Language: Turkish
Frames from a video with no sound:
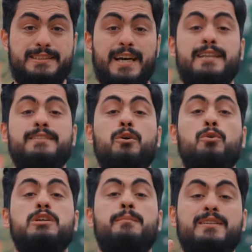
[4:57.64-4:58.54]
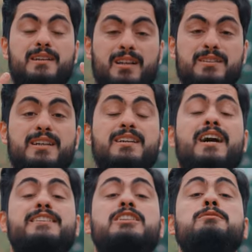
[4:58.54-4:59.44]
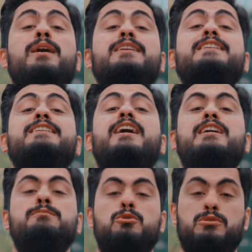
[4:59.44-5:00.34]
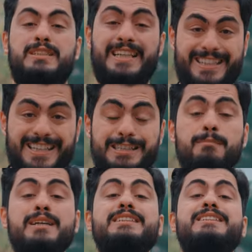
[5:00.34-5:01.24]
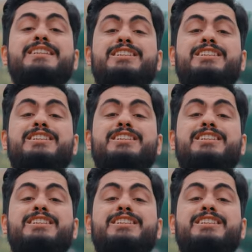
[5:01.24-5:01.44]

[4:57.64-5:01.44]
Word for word: sen o zaman Allah'ı hakiki manada tanımıyorsun. Tanımadığın